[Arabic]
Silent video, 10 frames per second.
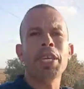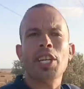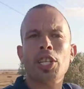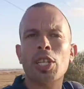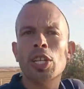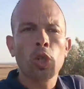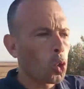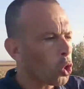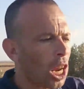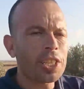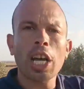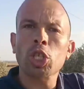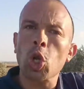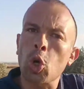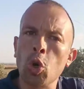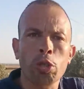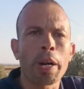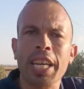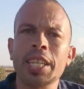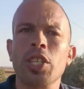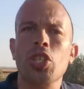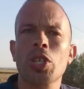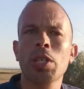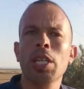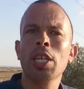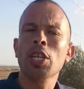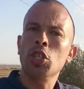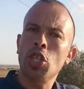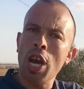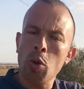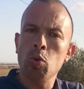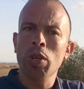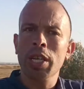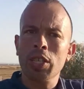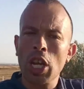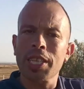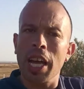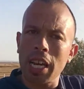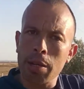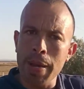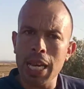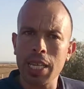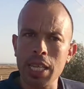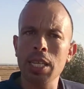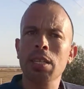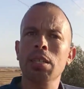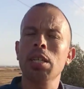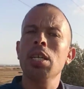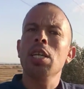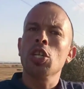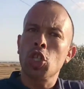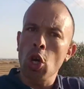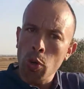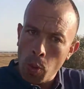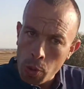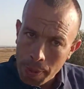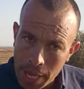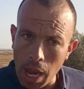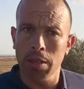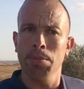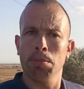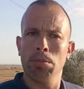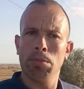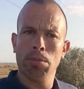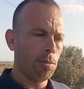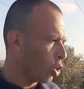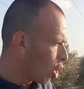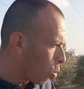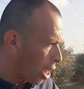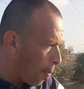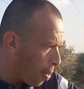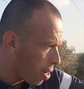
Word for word: ميت جوج أشخاص الخوت ما كاينينش جاو جا الدرك الملكي جاو البونبية جاو صحاب